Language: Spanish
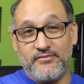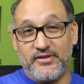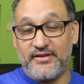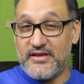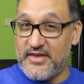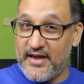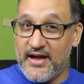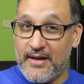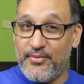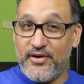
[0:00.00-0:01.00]
si
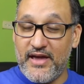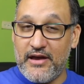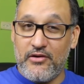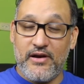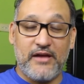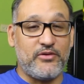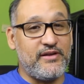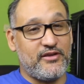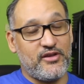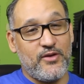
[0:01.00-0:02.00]
llegan a ponerlo en la
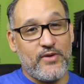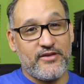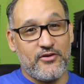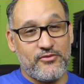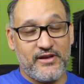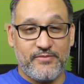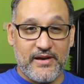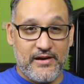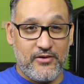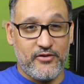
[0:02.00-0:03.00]
actualización de WatchOS
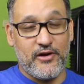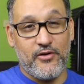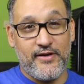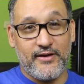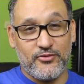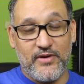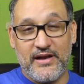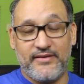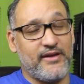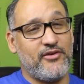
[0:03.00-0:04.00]
para los relojes
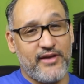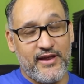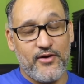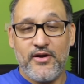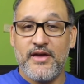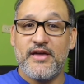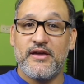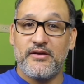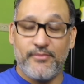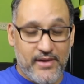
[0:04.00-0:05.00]
actuales, que no creo,
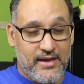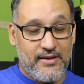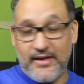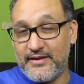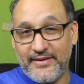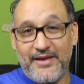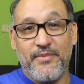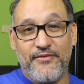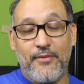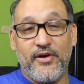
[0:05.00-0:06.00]
me, esa va ser
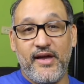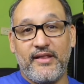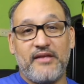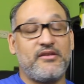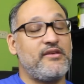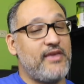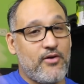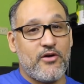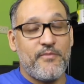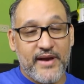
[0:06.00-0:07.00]
mi favorita. Si
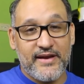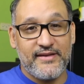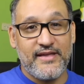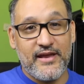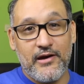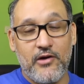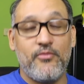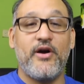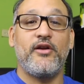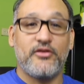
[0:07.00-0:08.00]
llego a comprar este reloj,
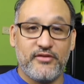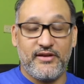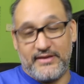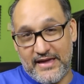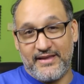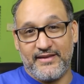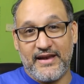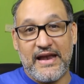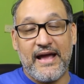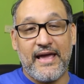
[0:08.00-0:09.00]
bueno, entonces esa
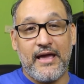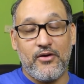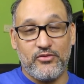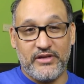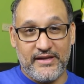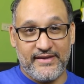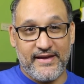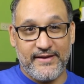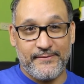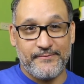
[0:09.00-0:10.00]
será la que utilizaré.